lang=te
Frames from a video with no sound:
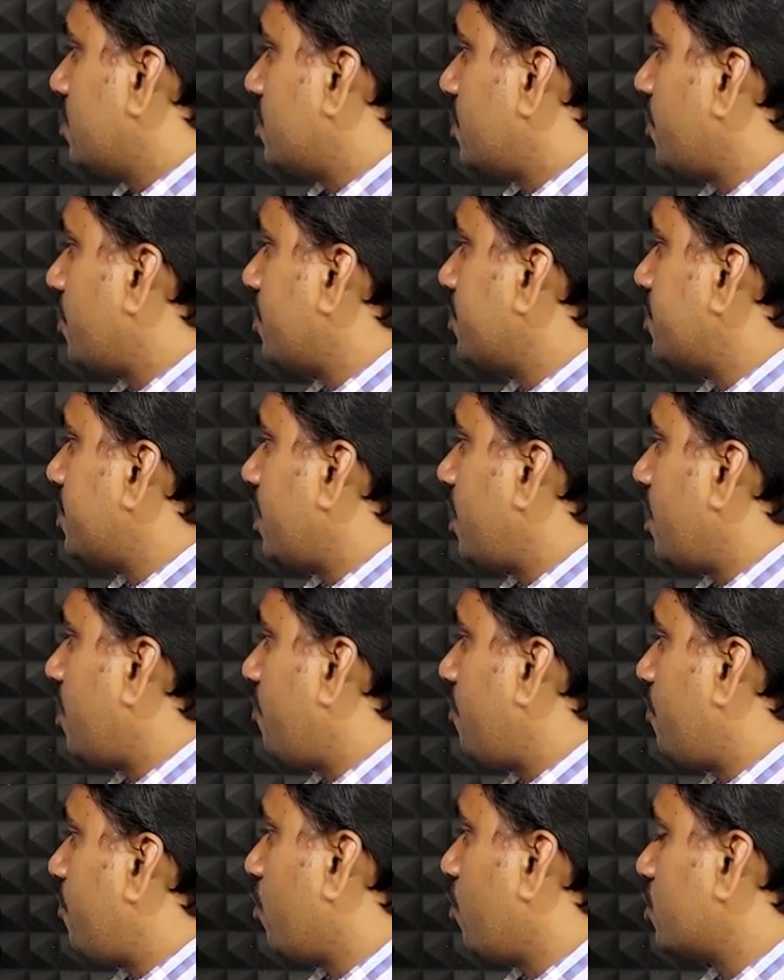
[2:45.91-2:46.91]
తర్వాత
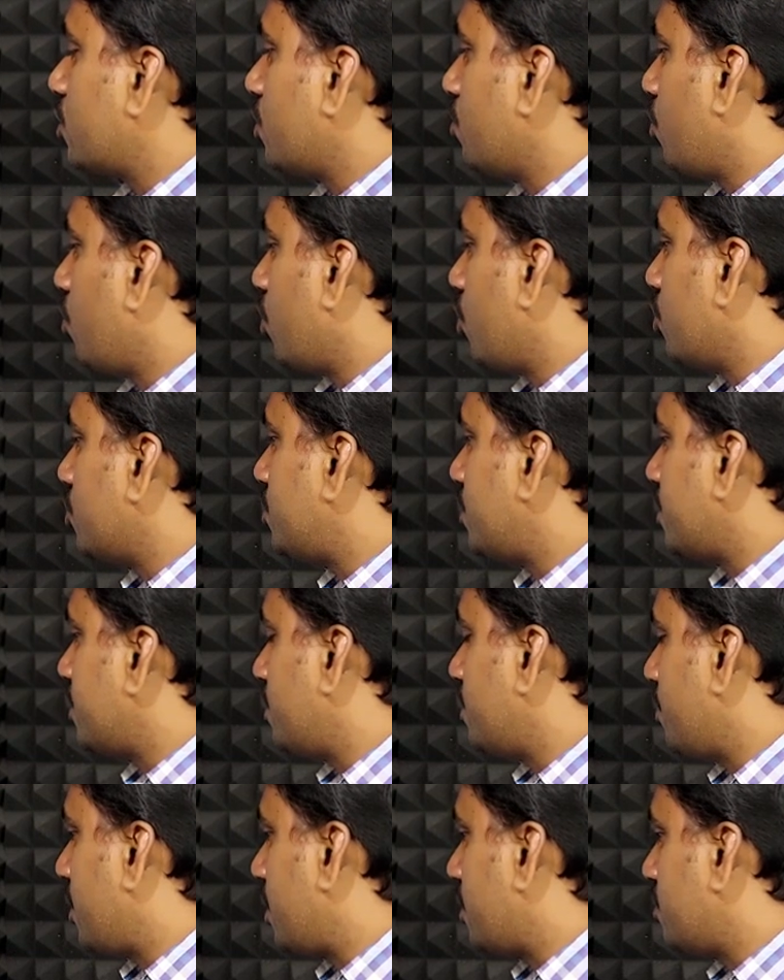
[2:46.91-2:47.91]
ఫోర్త్ మోడల్
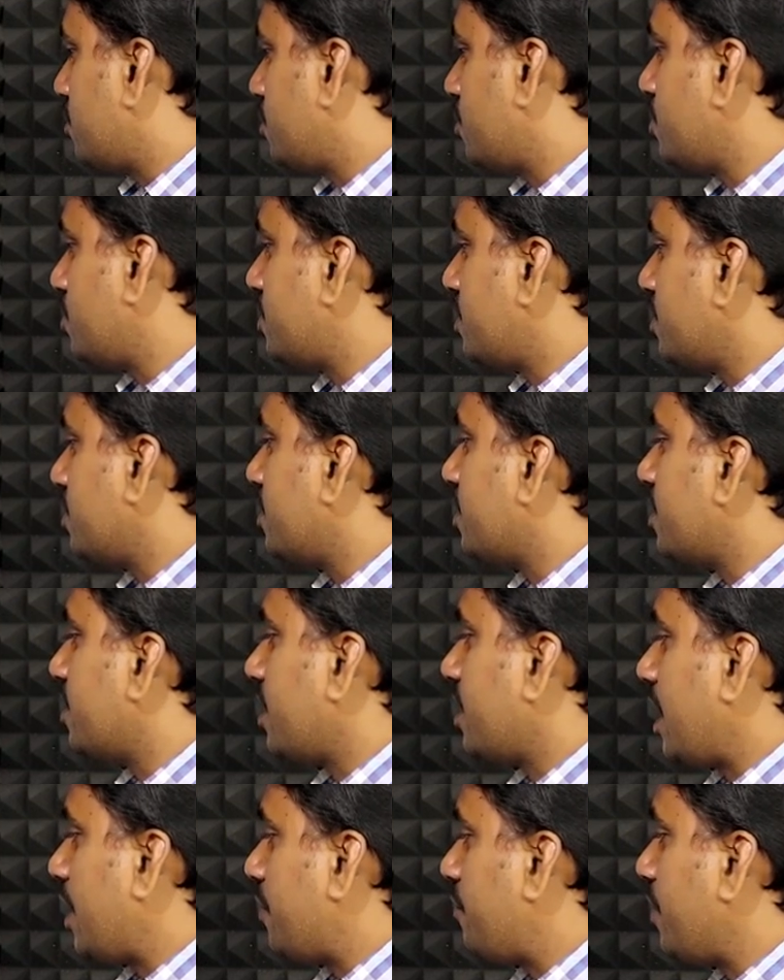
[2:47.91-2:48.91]
వచ్చేసి మనం చూసింది
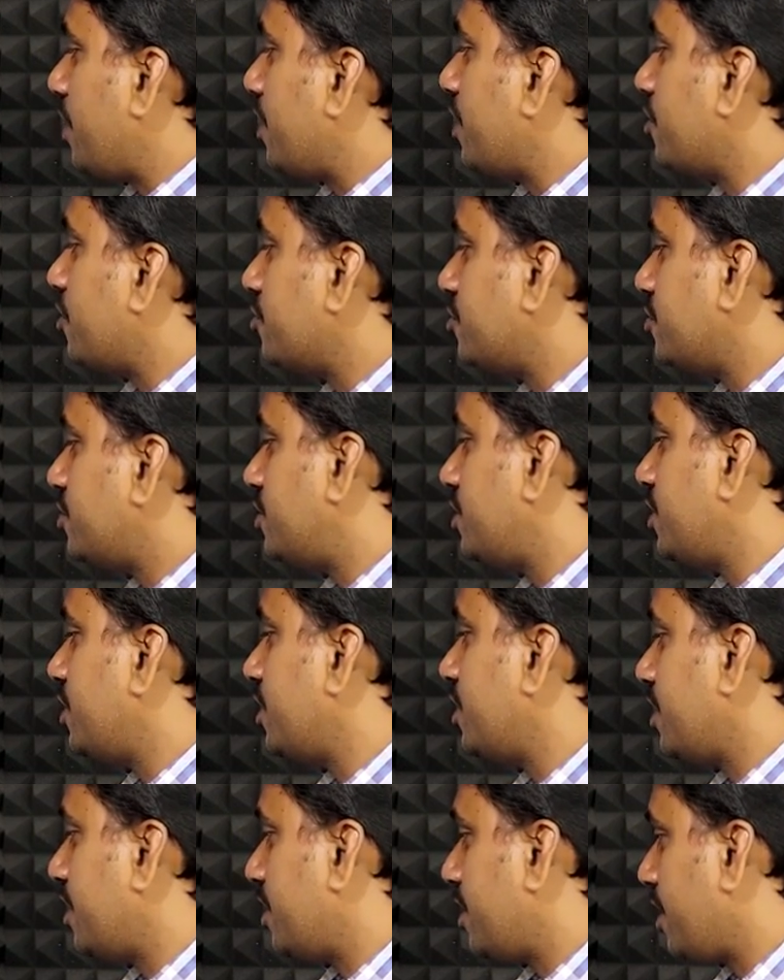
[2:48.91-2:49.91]
ఎఫ్ఎన్డి నుంచి
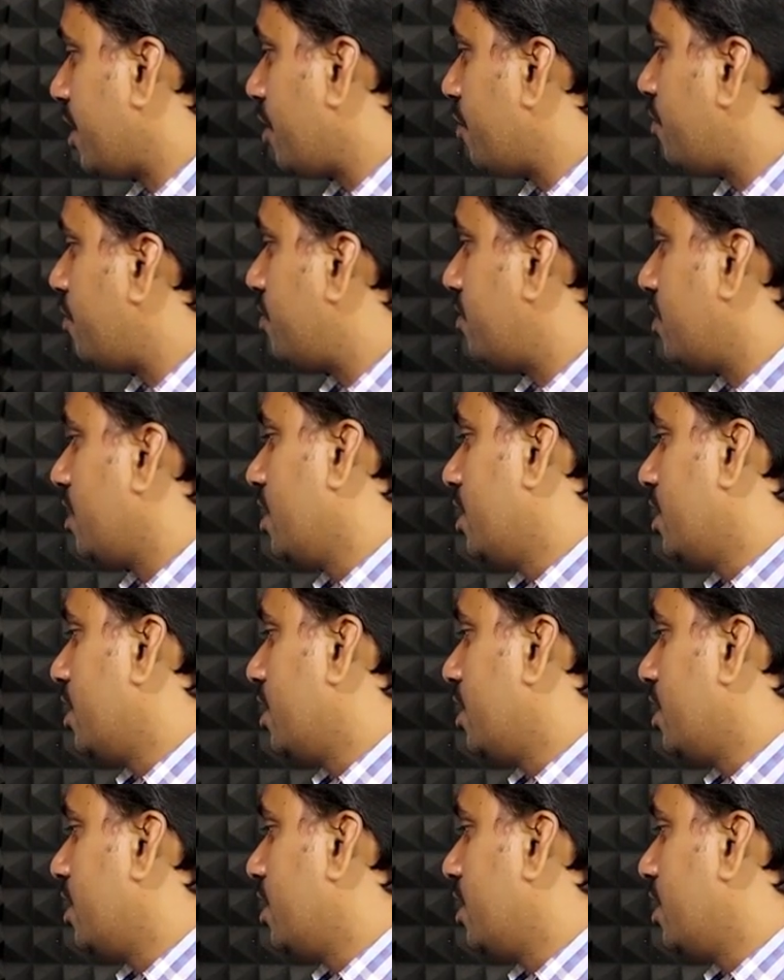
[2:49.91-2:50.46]
ఎఫ్